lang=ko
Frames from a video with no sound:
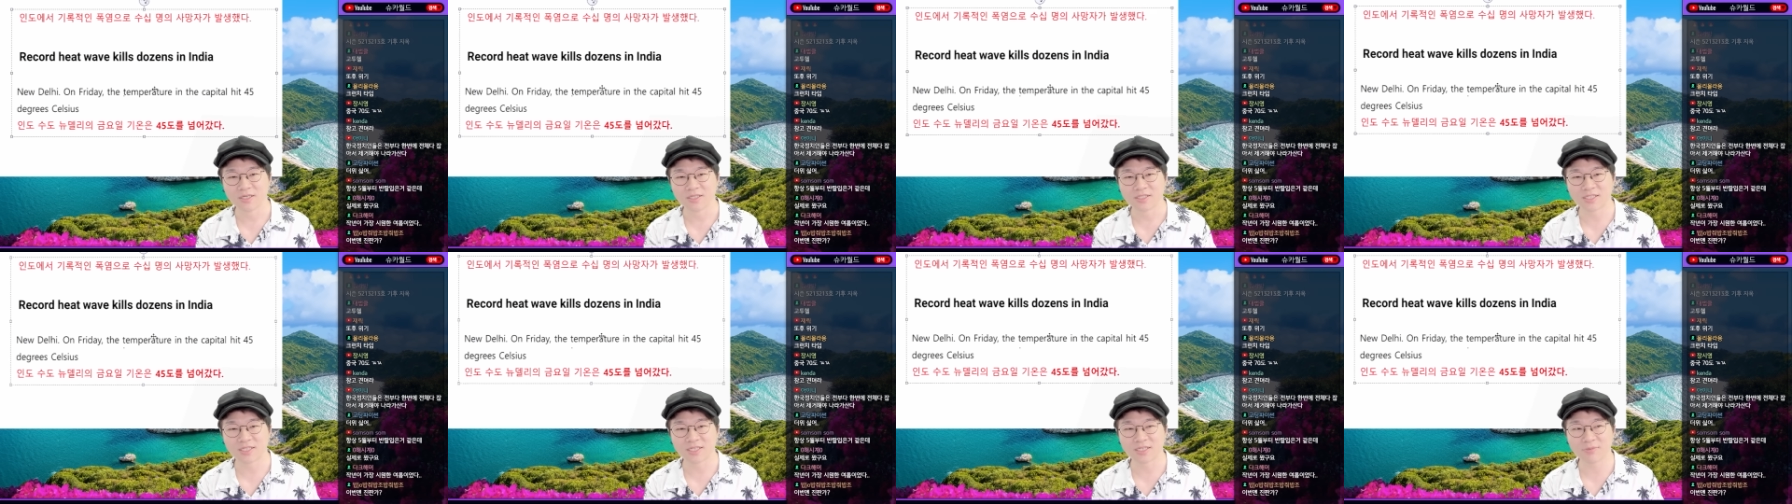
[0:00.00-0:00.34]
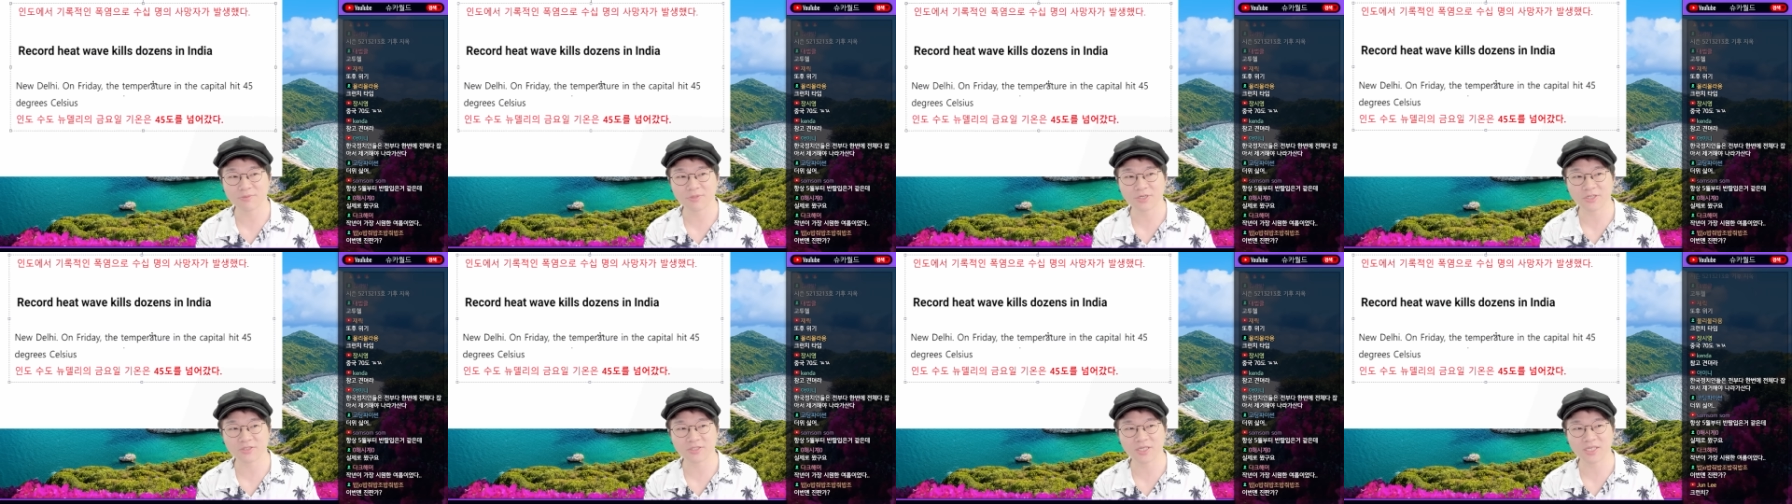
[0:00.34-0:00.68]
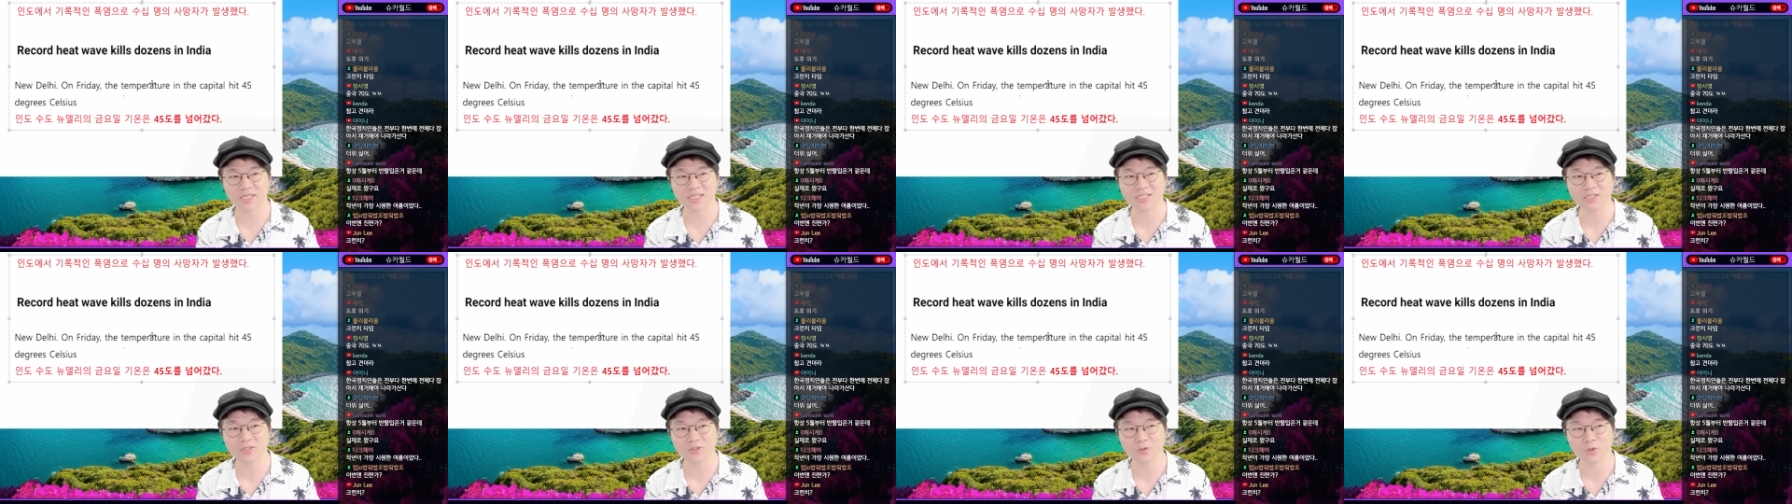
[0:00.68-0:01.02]
지금 현재
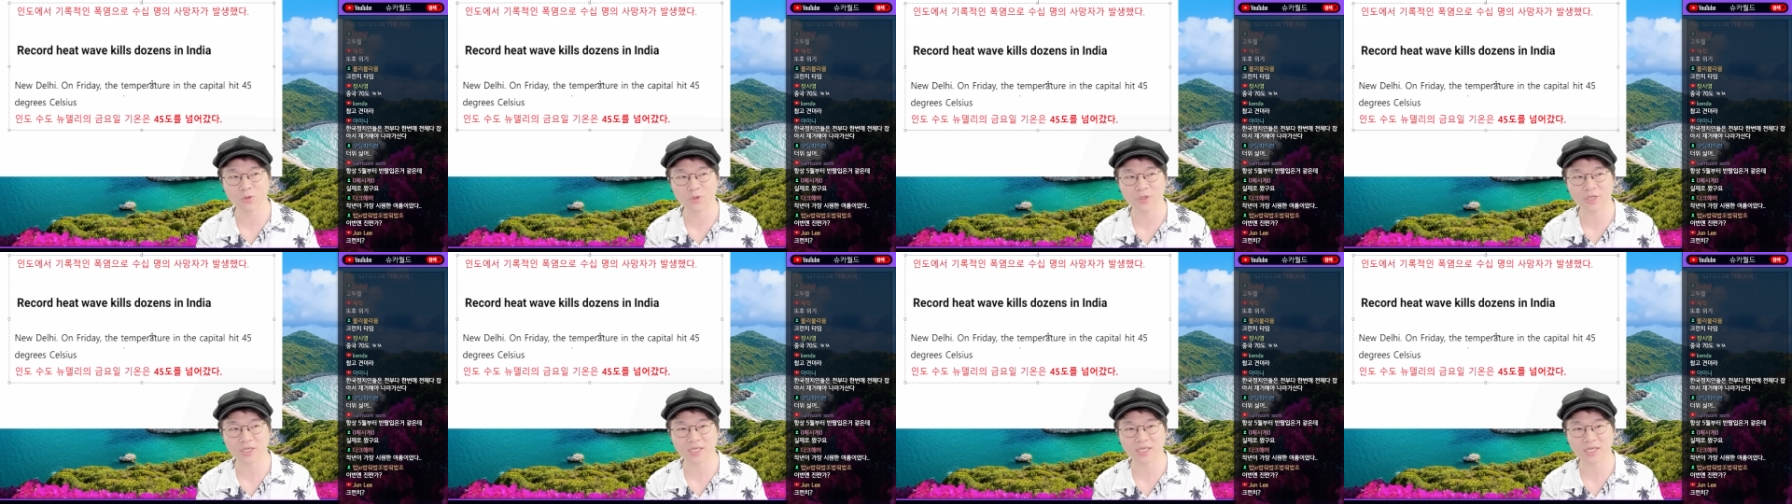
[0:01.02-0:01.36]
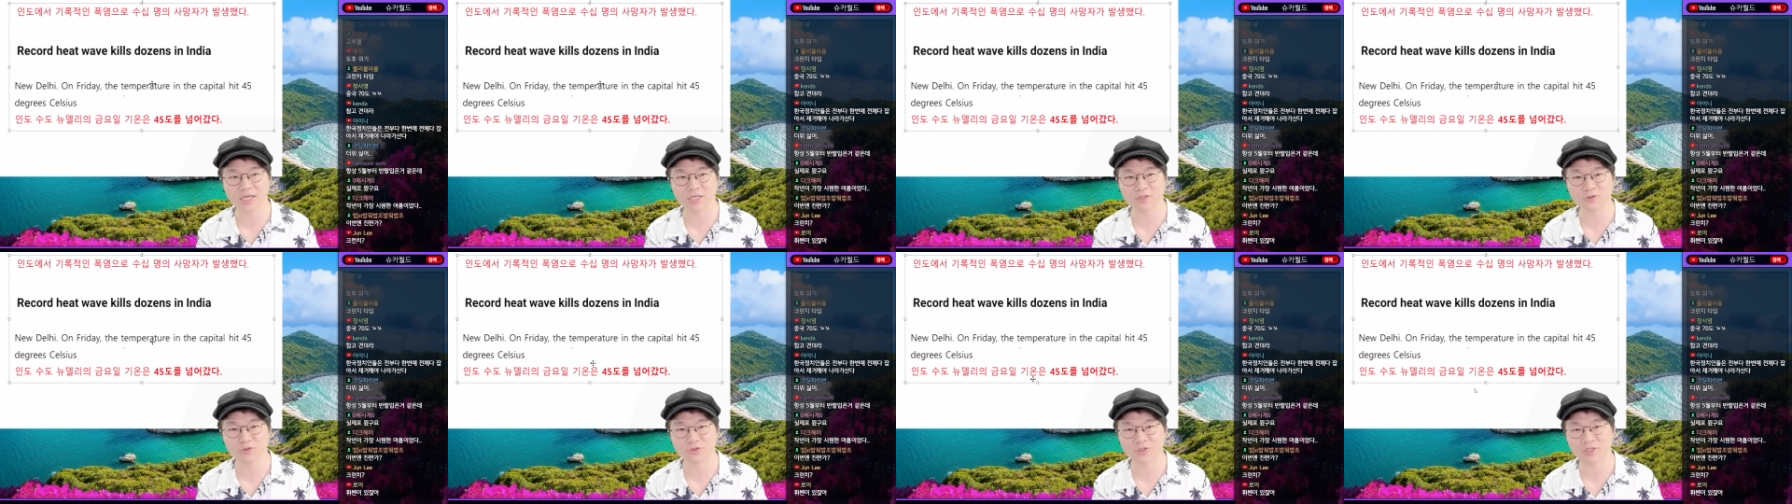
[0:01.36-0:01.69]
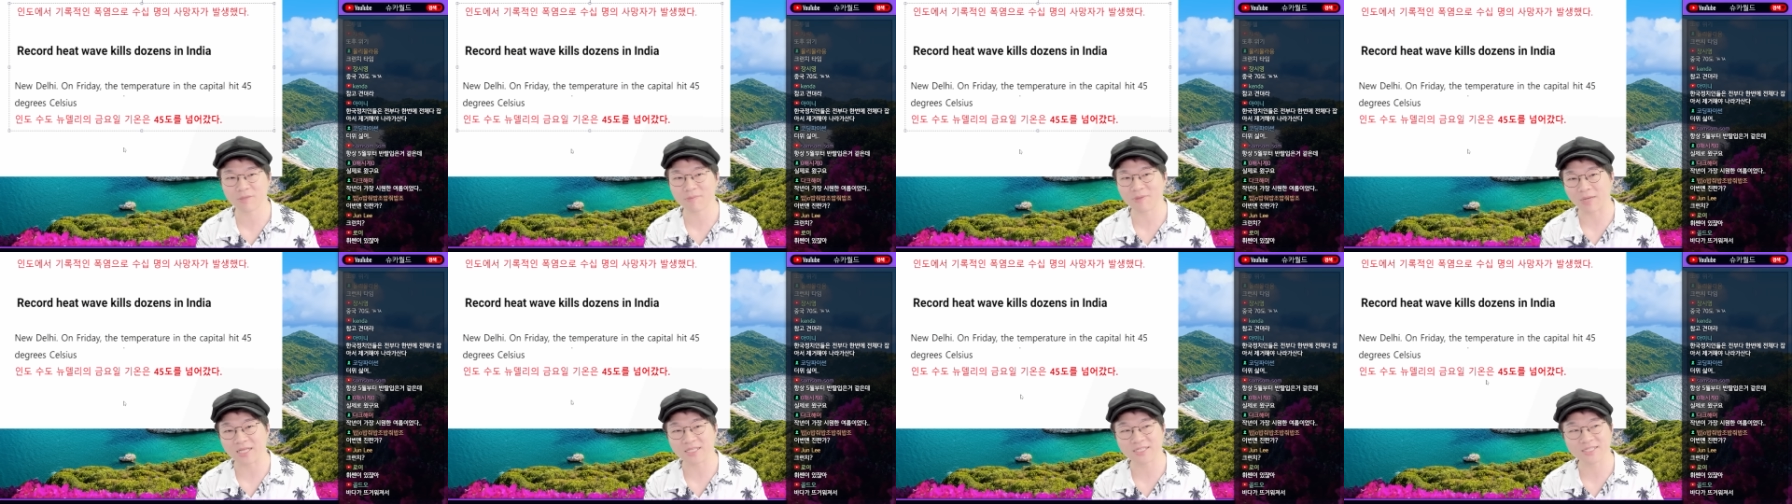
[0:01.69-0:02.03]
인도 얘기가
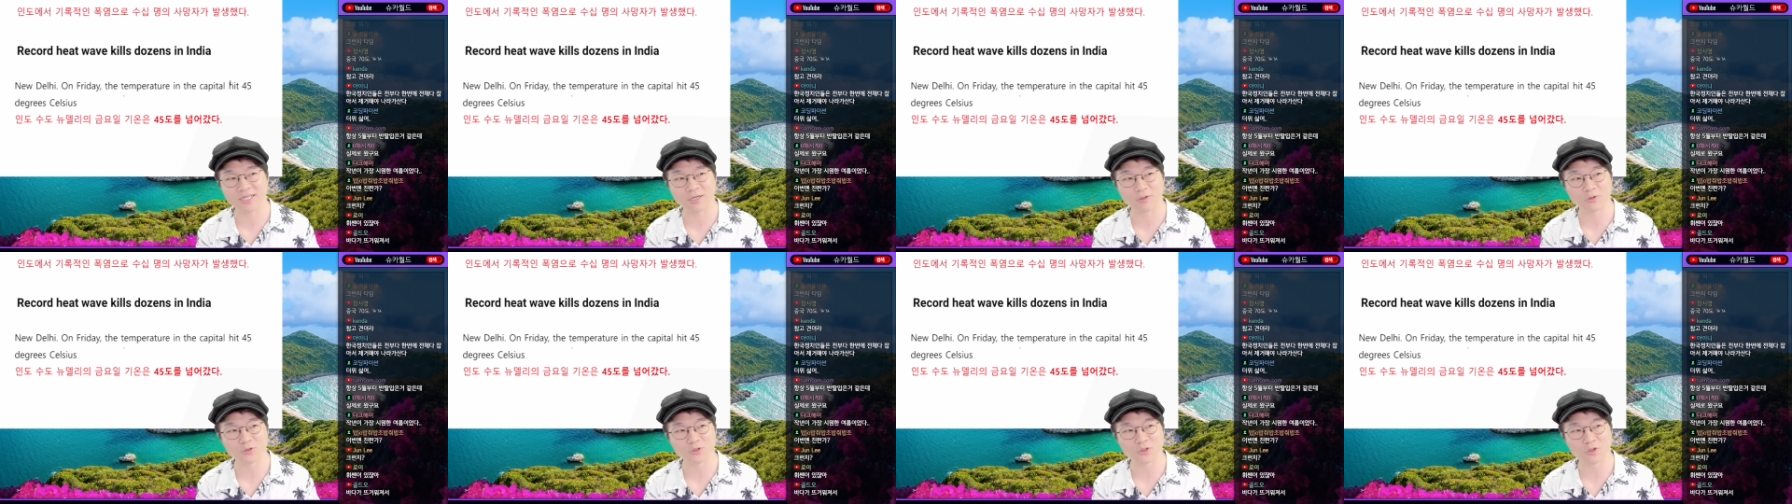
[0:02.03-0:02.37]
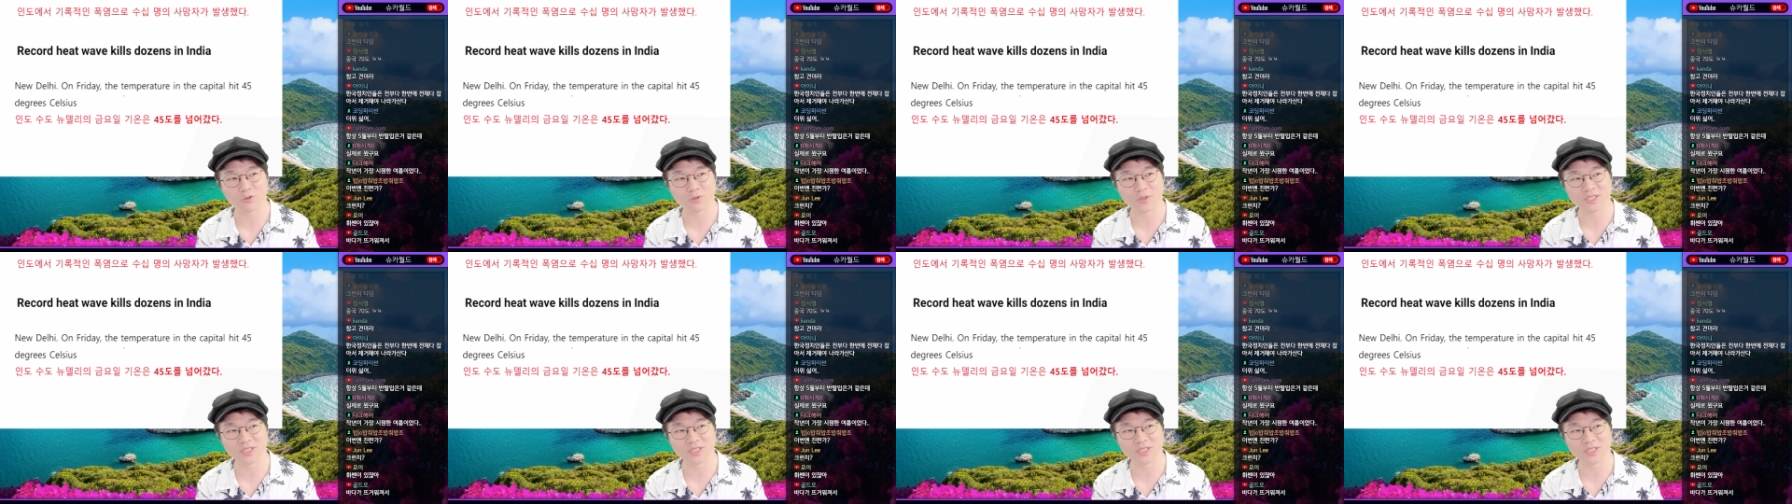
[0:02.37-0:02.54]
뉴스에 많이 나오죠.